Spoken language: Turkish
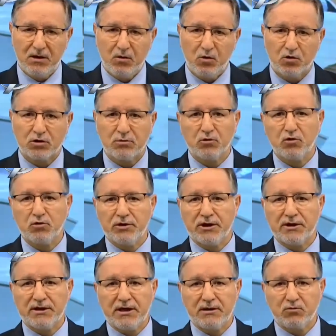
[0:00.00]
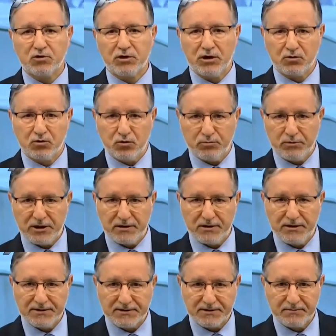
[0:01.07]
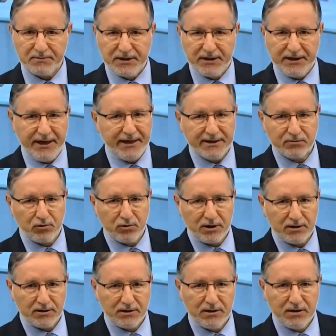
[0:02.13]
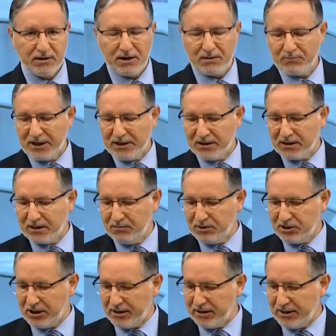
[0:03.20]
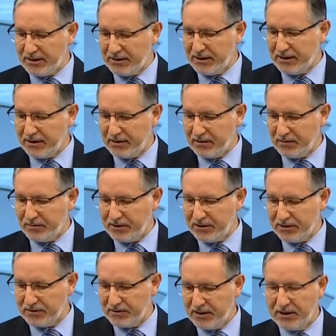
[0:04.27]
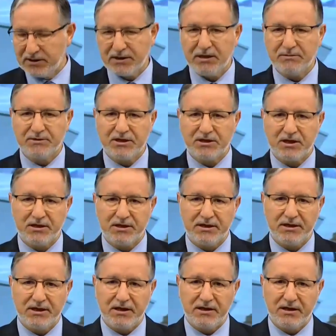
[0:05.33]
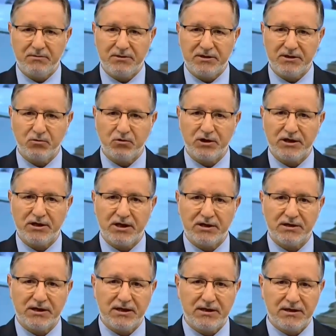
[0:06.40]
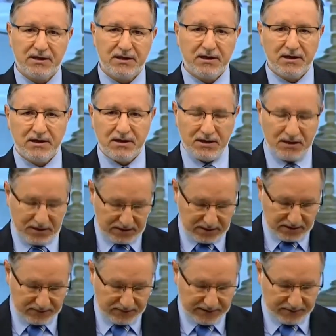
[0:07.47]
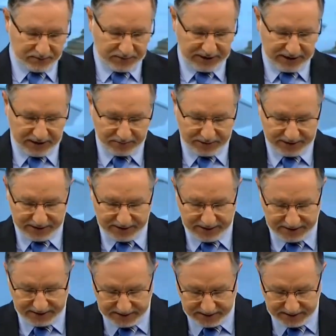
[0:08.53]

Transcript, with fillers: o zaman onlardan uzak durmak lazım. Et olan, ya balık gibi şeyler yenilebilir, sebze şeyleri yenilebilir. O da yağına e, ve diğer maddelerine